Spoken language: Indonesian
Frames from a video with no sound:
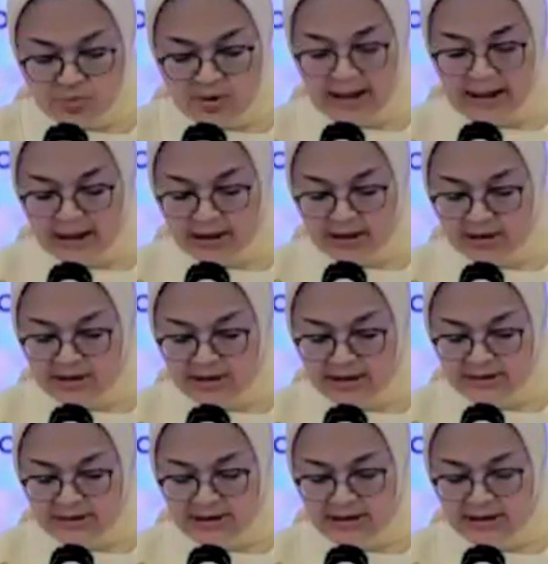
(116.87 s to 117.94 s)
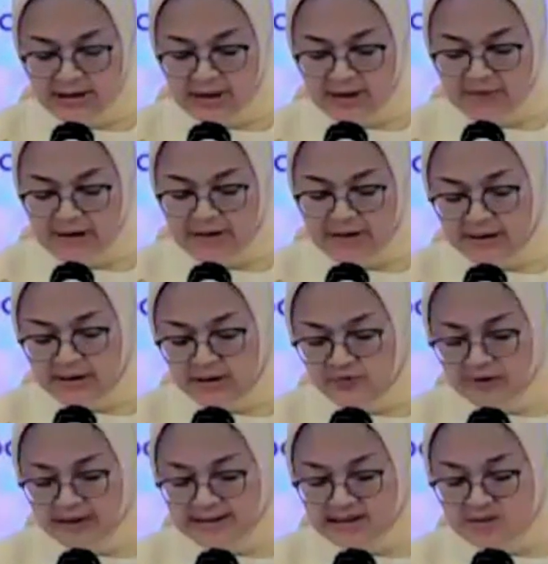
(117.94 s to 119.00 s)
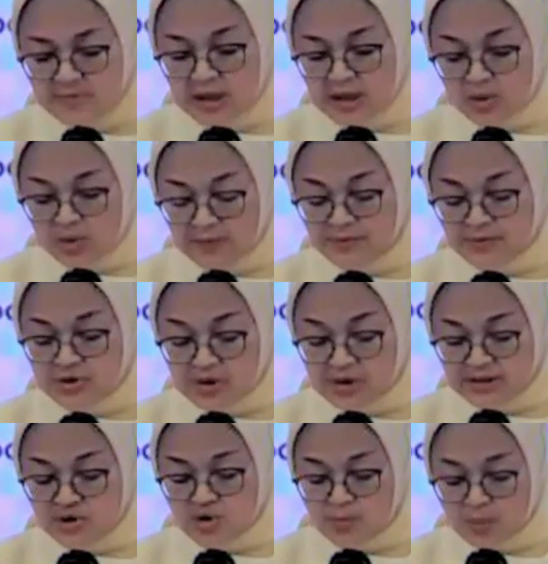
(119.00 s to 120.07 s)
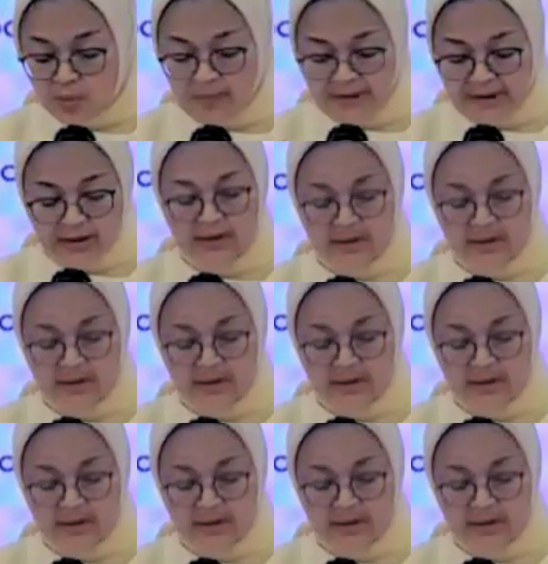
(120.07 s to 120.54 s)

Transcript: link yang teridentifikasi melakukan penjualan sirup obat